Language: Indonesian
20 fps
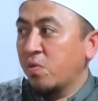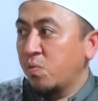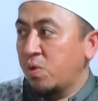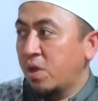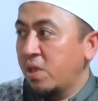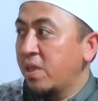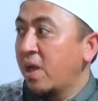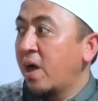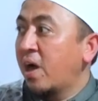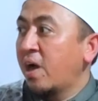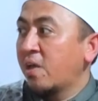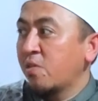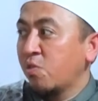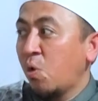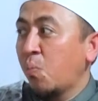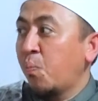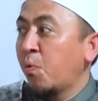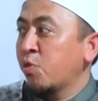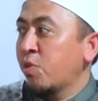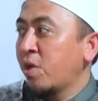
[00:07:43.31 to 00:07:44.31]
sudah jangan
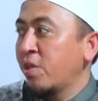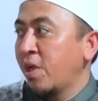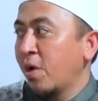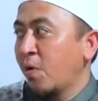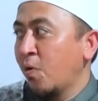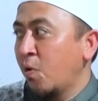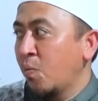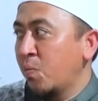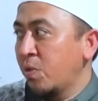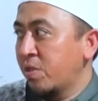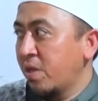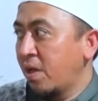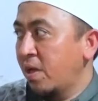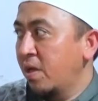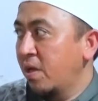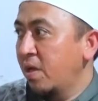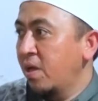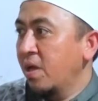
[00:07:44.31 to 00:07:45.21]
copot saja kalau bisa.